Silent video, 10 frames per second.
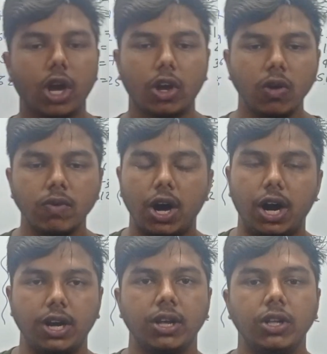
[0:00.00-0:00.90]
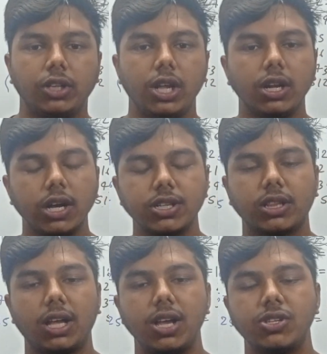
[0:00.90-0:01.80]
दो का क्यूब आठ तीन का
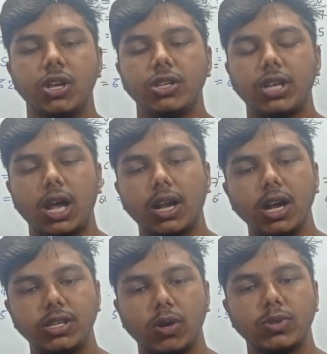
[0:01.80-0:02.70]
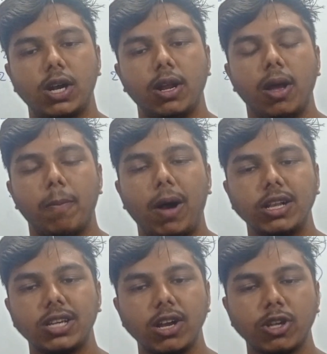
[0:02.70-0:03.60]
सत्ताईस चार का चौसठ
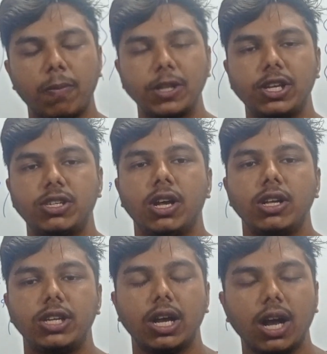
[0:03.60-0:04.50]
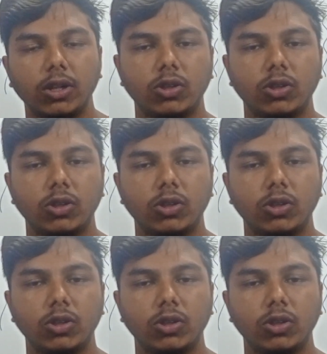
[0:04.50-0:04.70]
पांच का एक सौ पच्चीस छह